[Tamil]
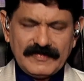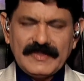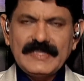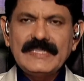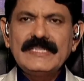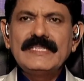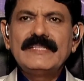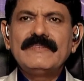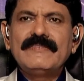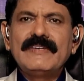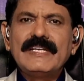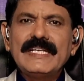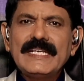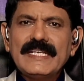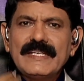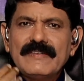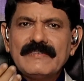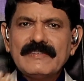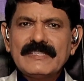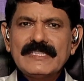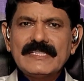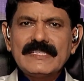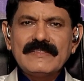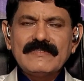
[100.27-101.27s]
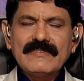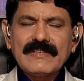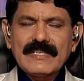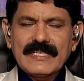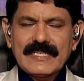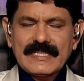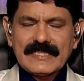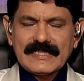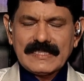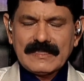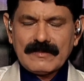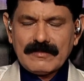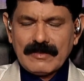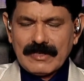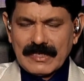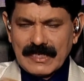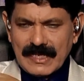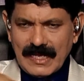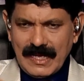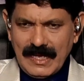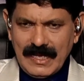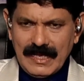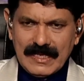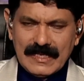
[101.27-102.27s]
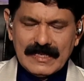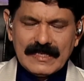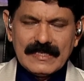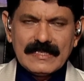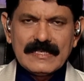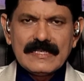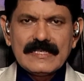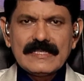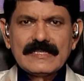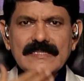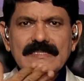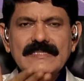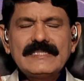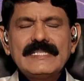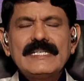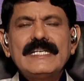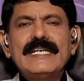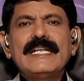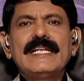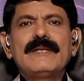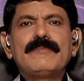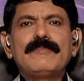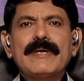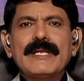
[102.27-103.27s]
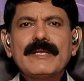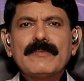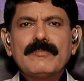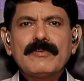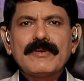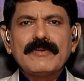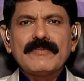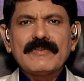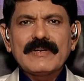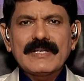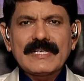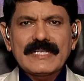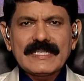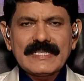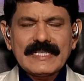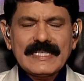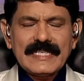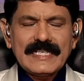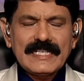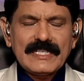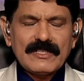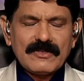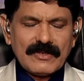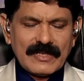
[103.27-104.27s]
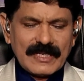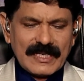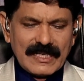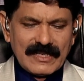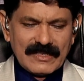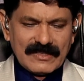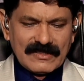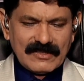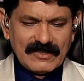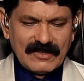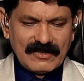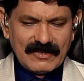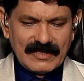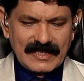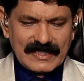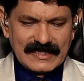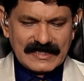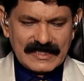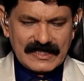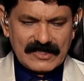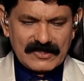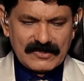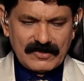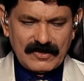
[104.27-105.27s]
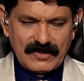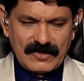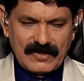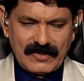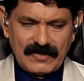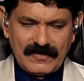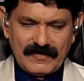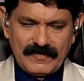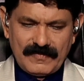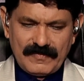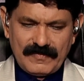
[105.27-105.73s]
விந்து வெளியே வந்து வளர்கிறதுக்கு பதிலாக சிறுநீர் பையில் போய் வளர்கிறத ரீட்ரோகிரேட் எஜாக்குலேஷன் சொல்கிறோம்